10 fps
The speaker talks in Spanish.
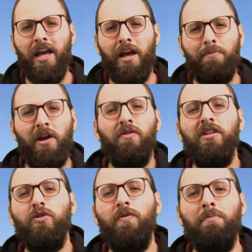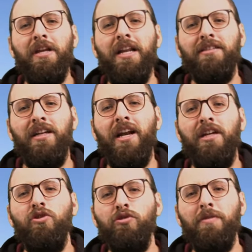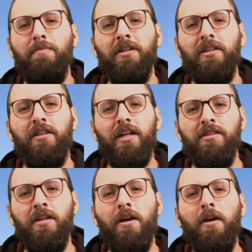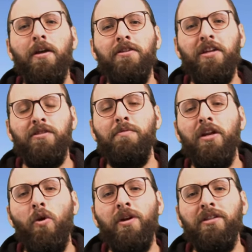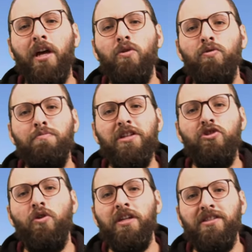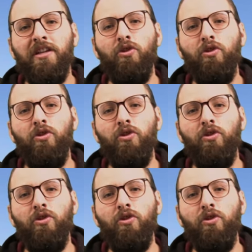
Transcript: enviaron a sus familias en el año 2023 10.091 millones de